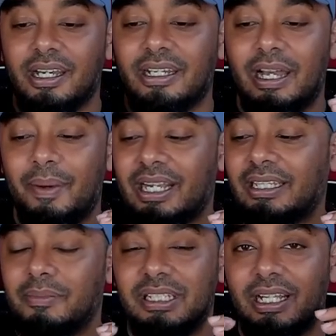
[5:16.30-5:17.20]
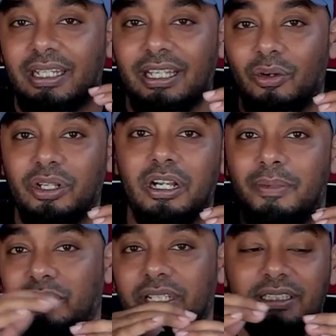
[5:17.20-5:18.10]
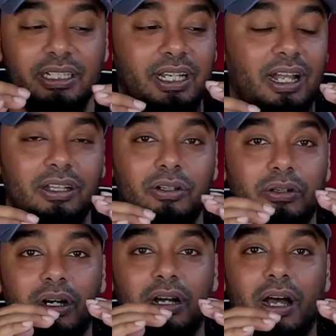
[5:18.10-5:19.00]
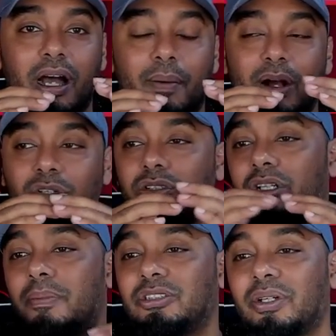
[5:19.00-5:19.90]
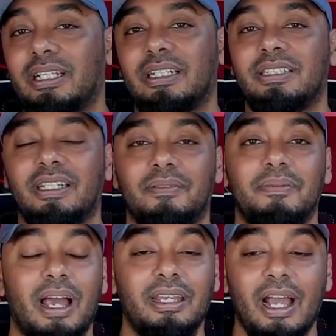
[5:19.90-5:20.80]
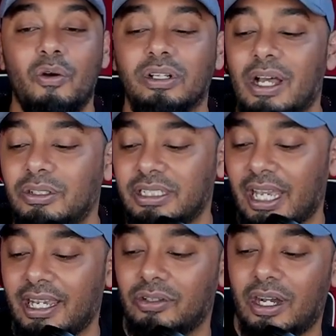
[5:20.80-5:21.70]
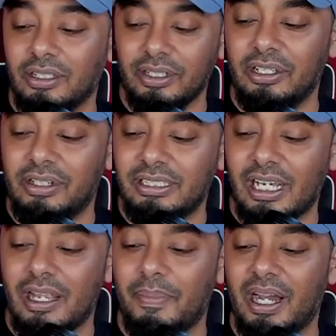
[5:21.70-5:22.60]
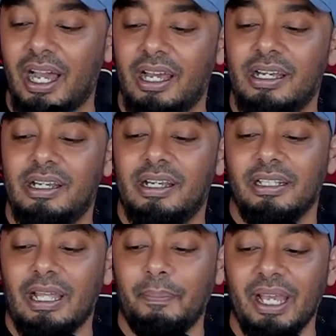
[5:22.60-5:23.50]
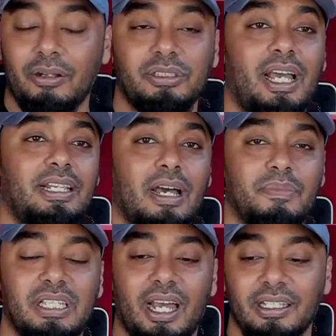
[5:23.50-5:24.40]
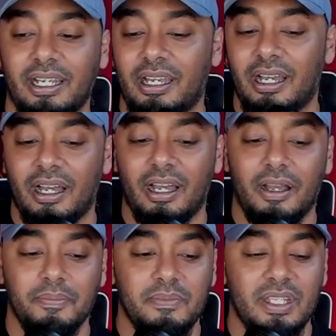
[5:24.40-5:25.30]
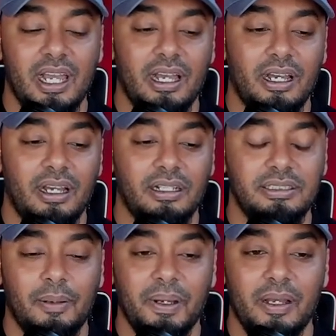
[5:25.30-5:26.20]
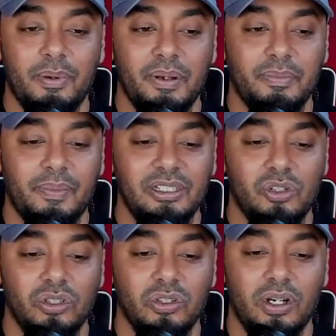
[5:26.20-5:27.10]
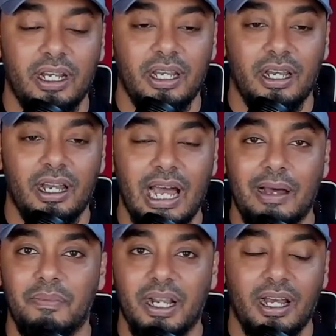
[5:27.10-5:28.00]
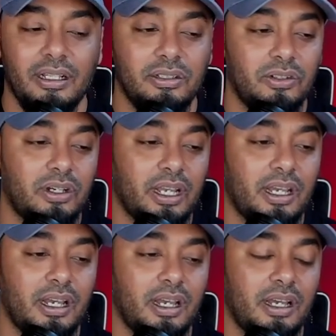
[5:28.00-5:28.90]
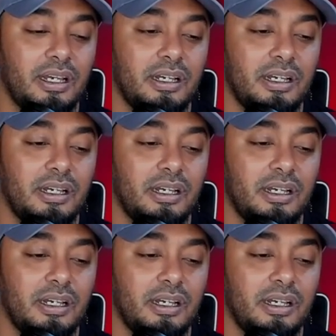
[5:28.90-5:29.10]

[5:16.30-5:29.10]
yang mana nanti bisa kelihatan, oh ini dimasukin ke sini, ah, lu nggak nggak bagus, lu dimasukin ke sini. Yang gue tahu sih kayak gitu, nggak tahu di Indonesia ada apa enggak. Tapi harusnya ada, misalkan kayak uh, siapa ya pemain-pemain contoh kayak Hamra atau kayak